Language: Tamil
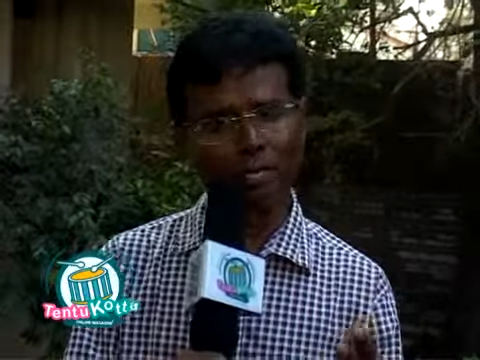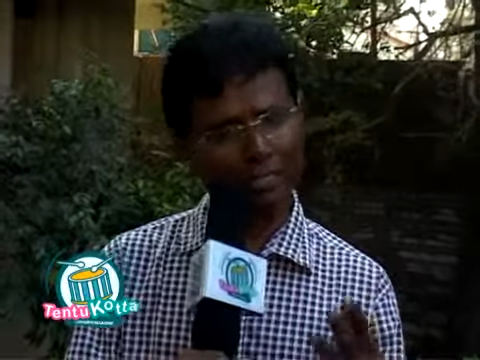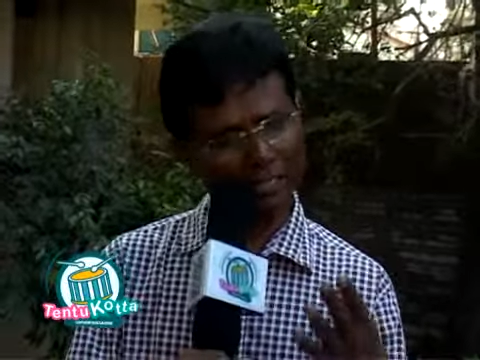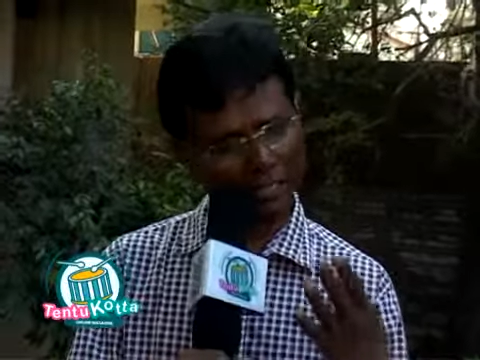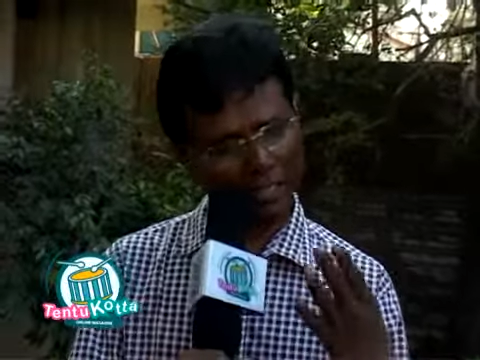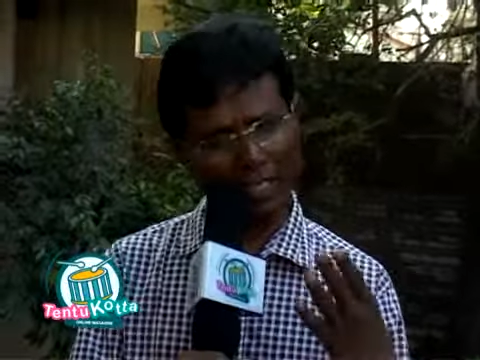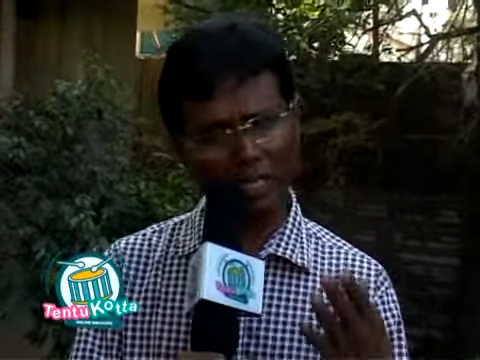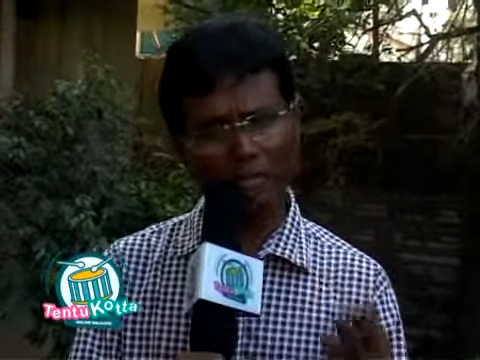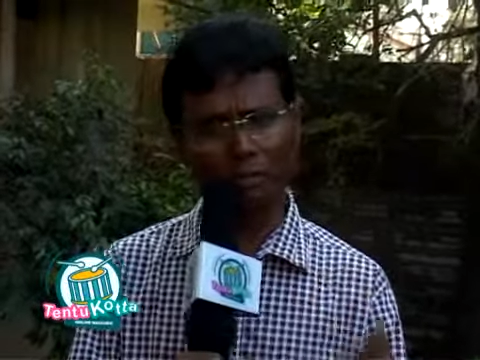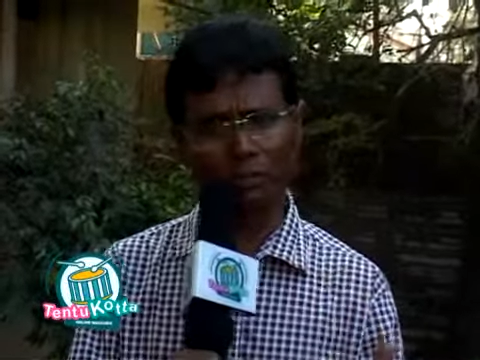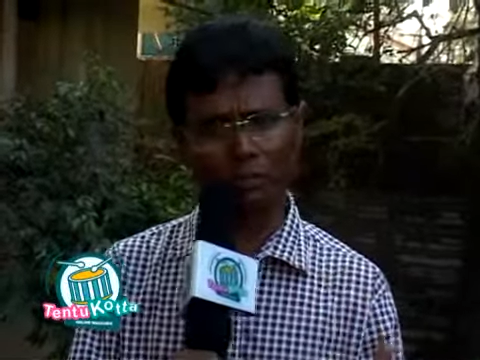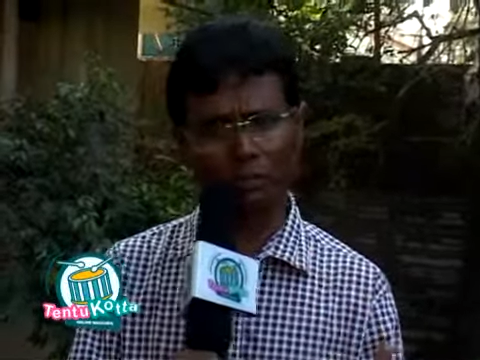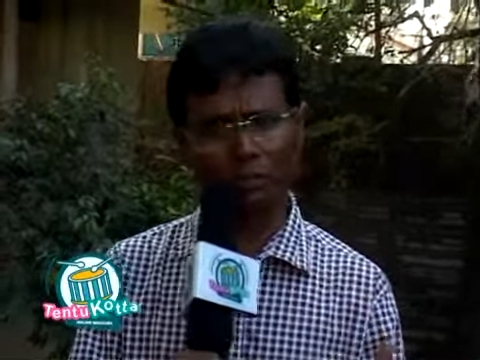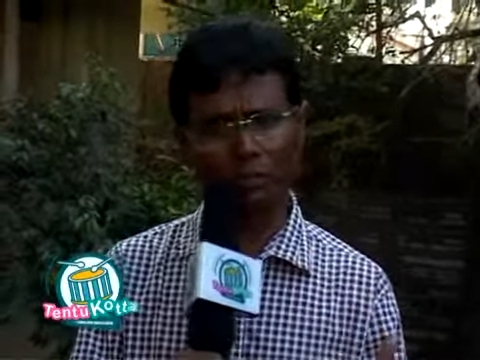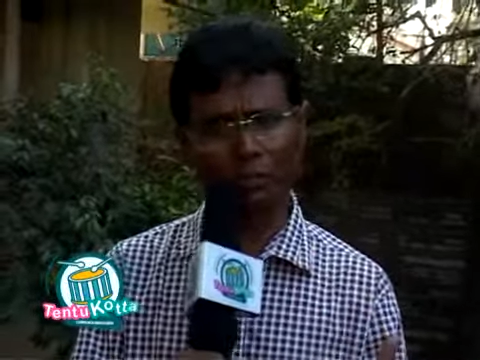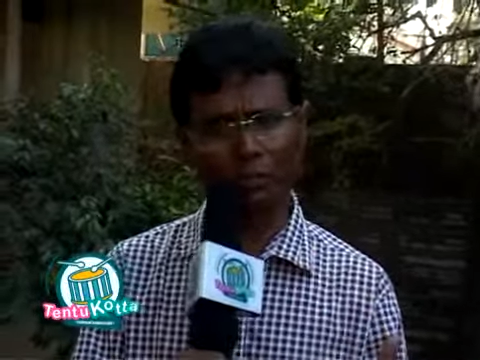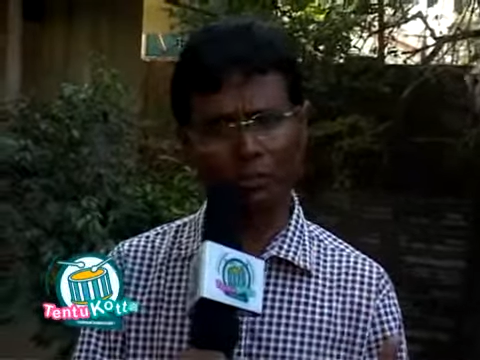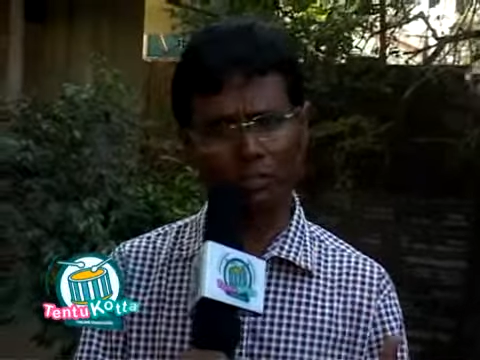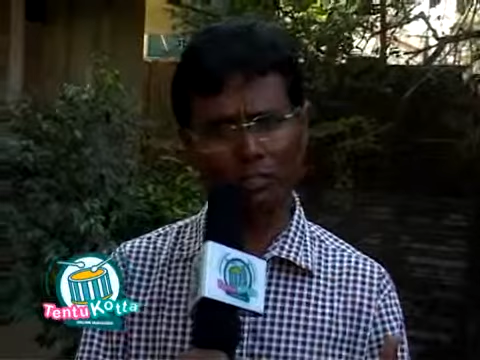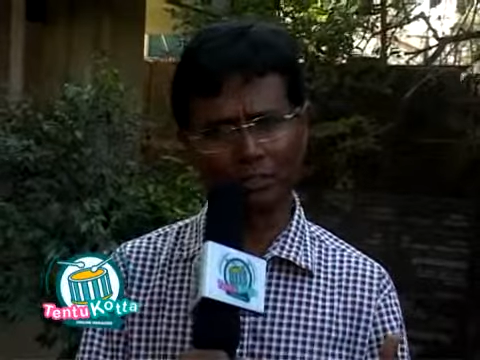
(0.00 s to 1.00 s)
ட்ரெயிலில்
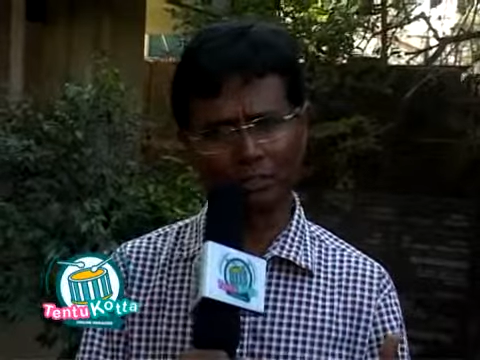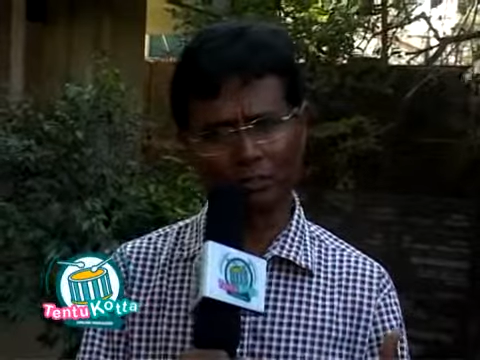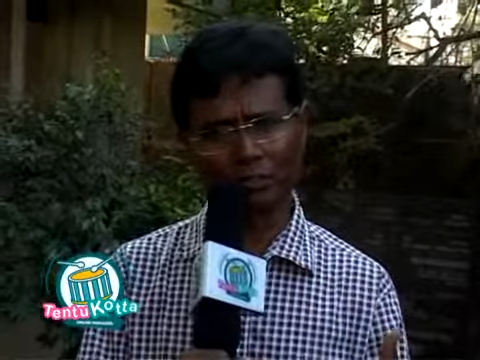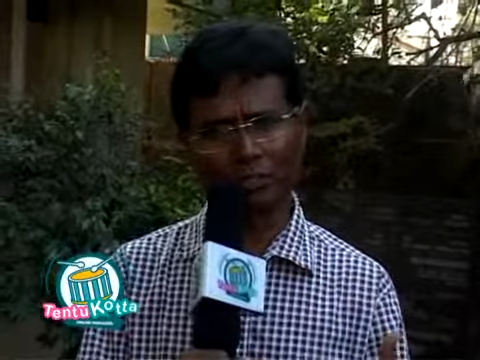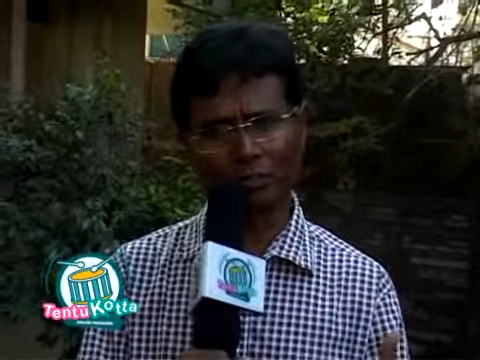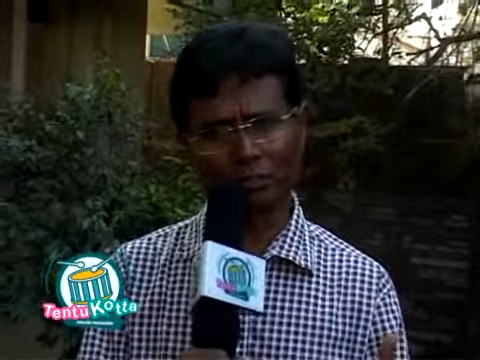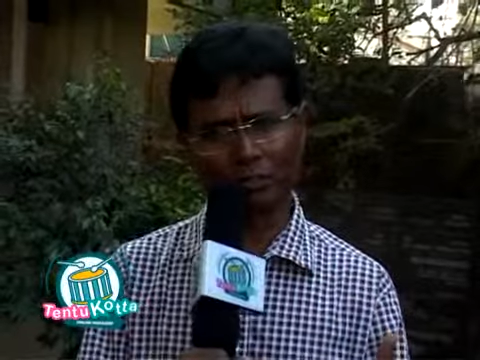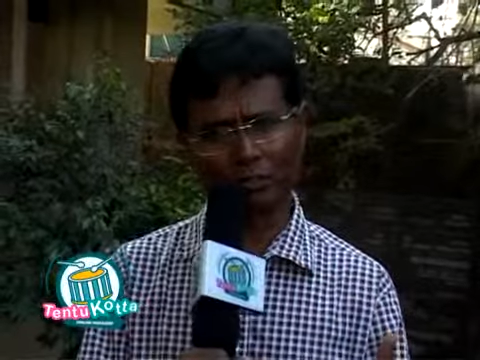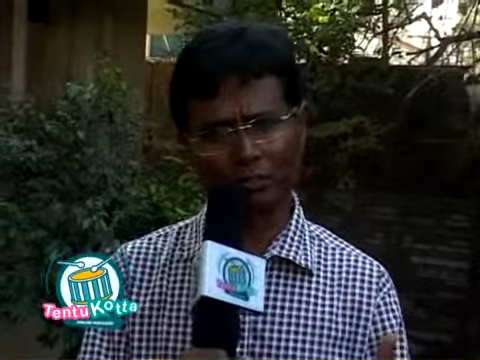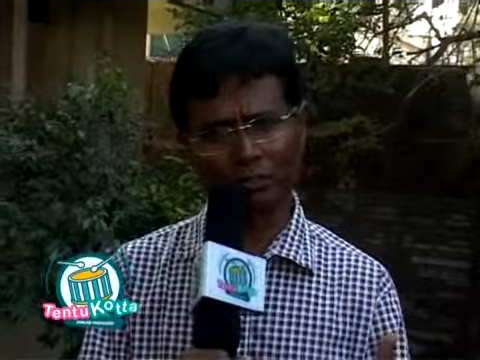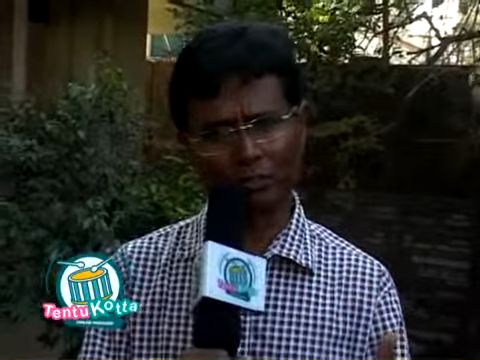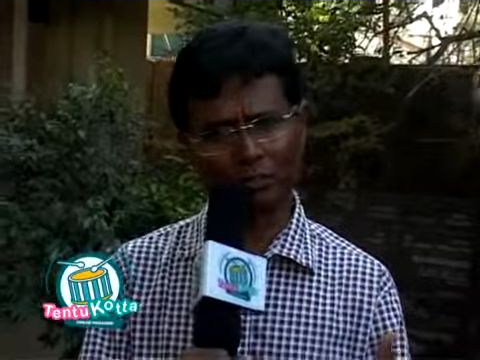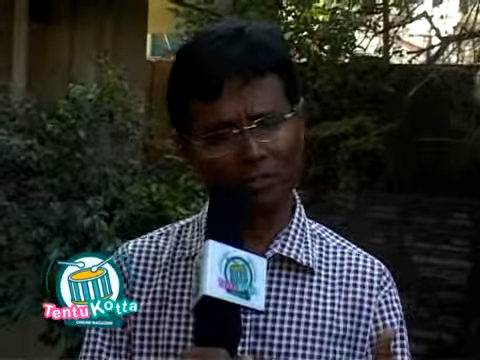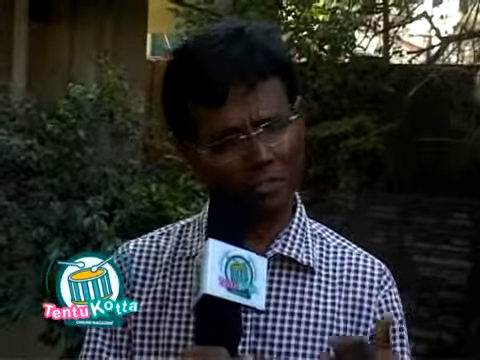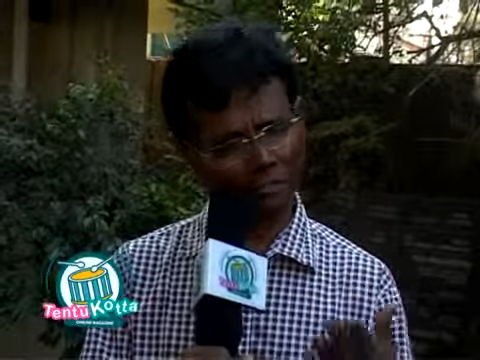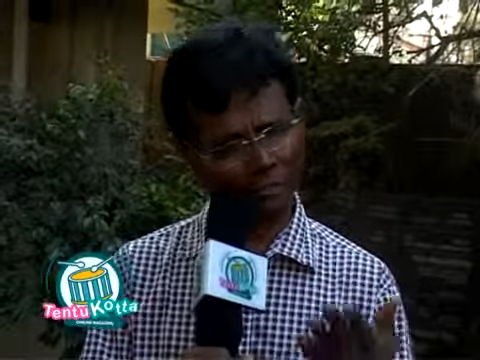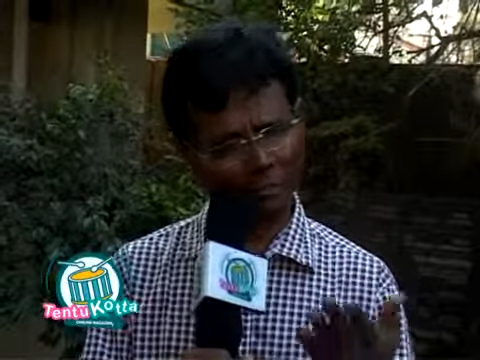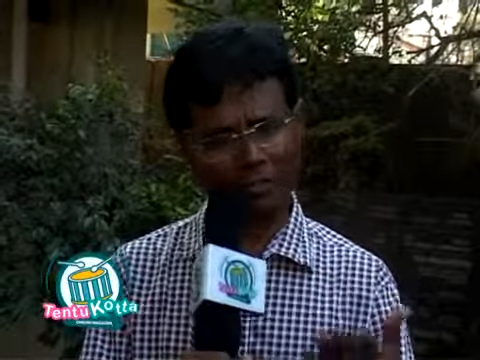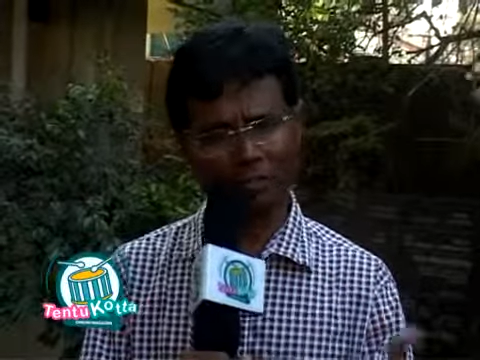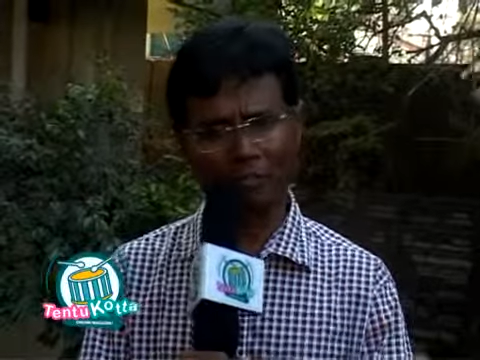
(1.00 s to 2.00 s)
பார்க்கும்போது தத்துவம்
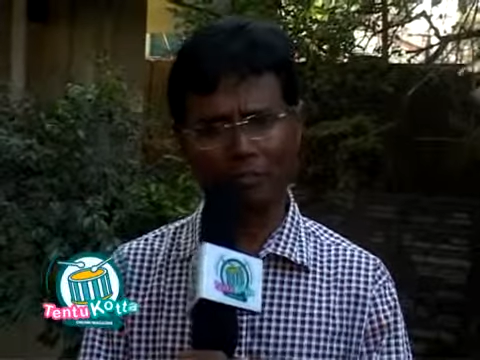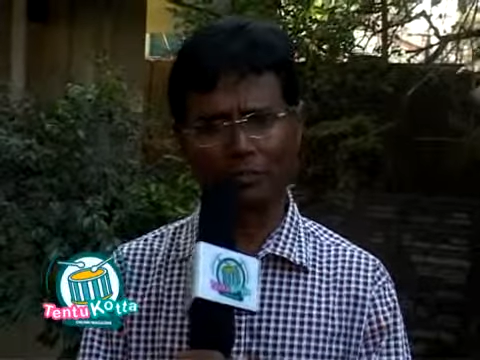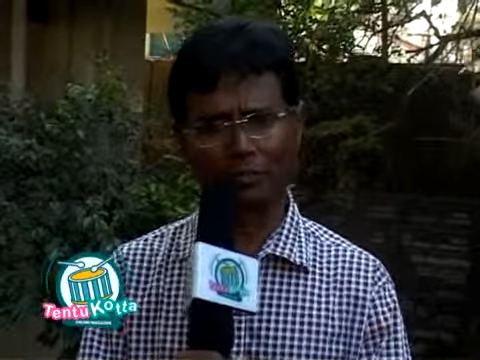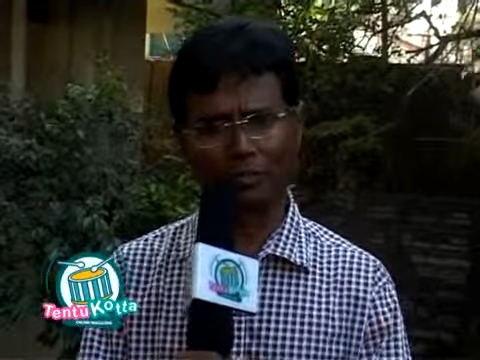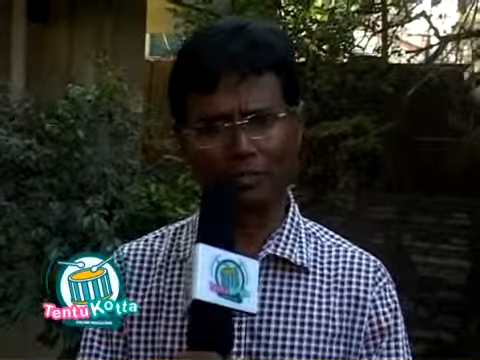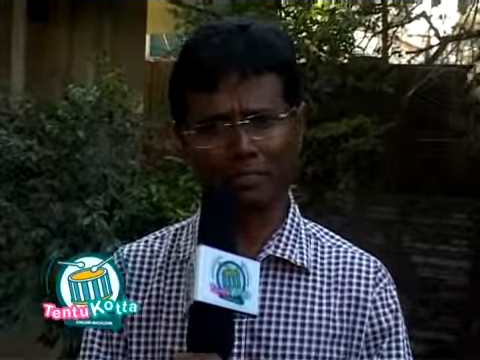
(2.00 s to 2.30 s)
நீங்கள் பார்த்துருவீங்க